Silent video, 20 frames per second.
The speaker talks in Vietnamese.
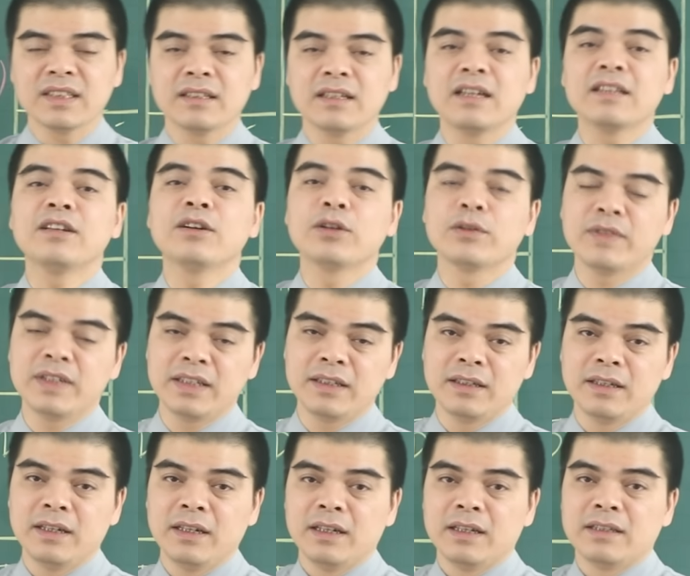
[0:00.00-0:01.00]
ạ? Thưa quý
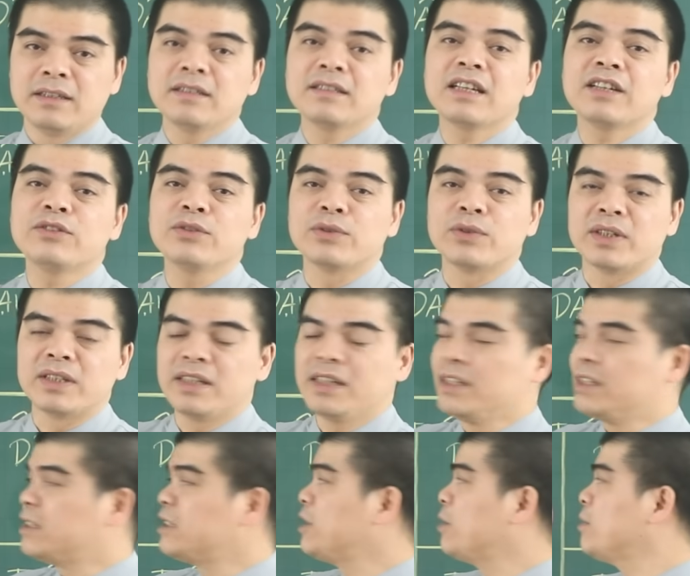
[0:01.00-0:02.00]
vị, những gia chủ tuổi Thìn